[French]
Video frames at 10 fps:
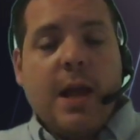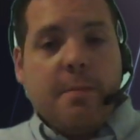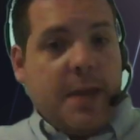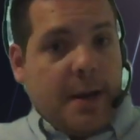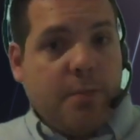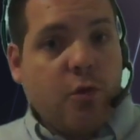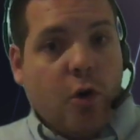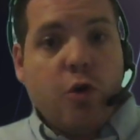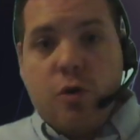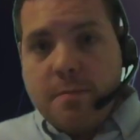Bien plus
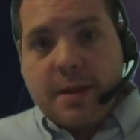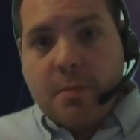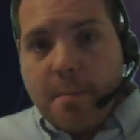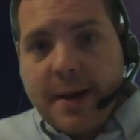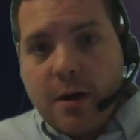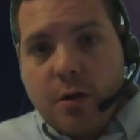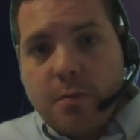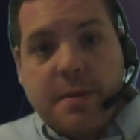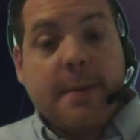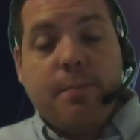gros humainement parlant,
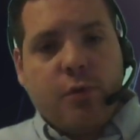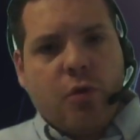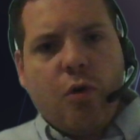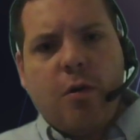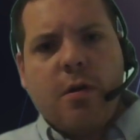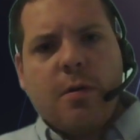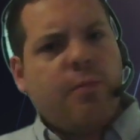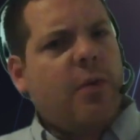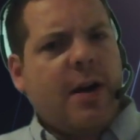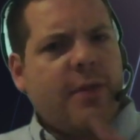bien plus gros
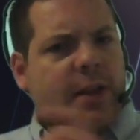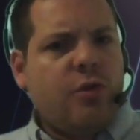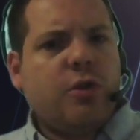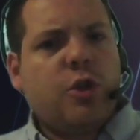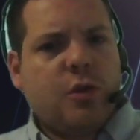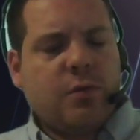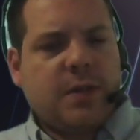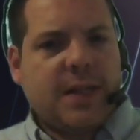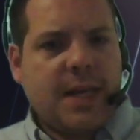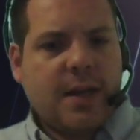pour avoir d'autres
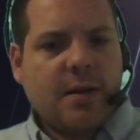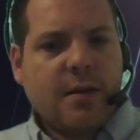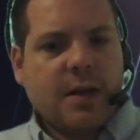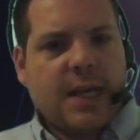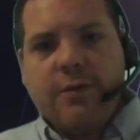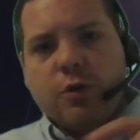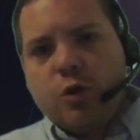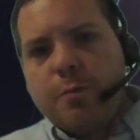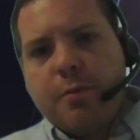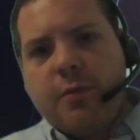soucis qui vont
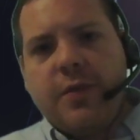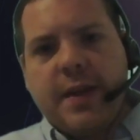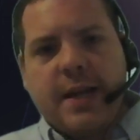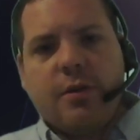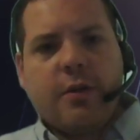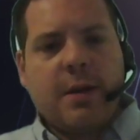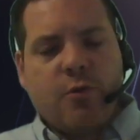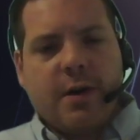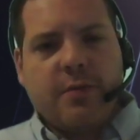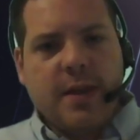se profiler dans les
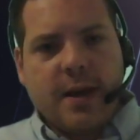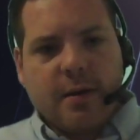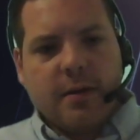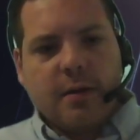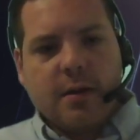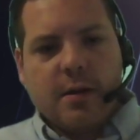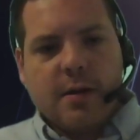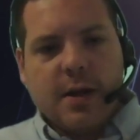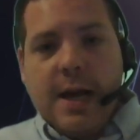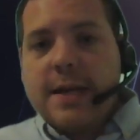mois à venir.
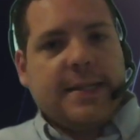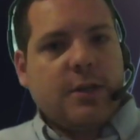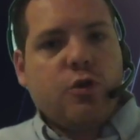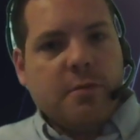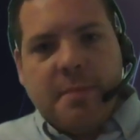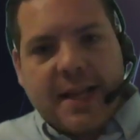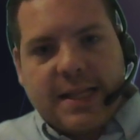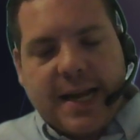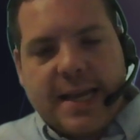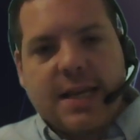C'est une
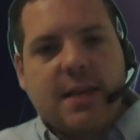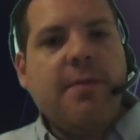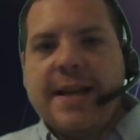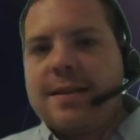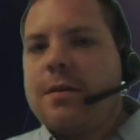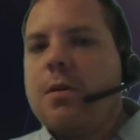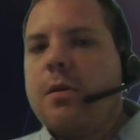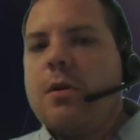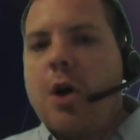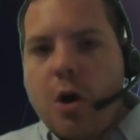bataille qui va être
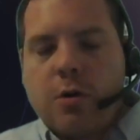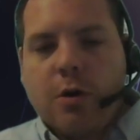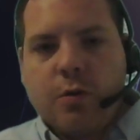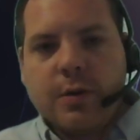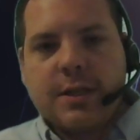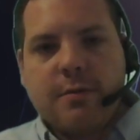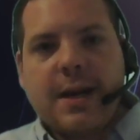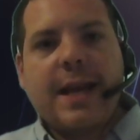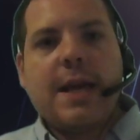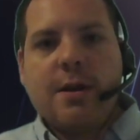encore
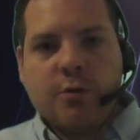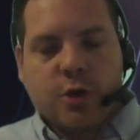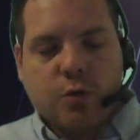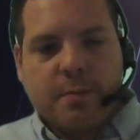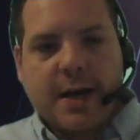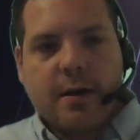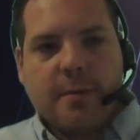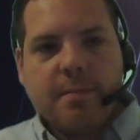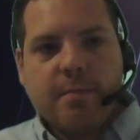continuelle et en sous-marin.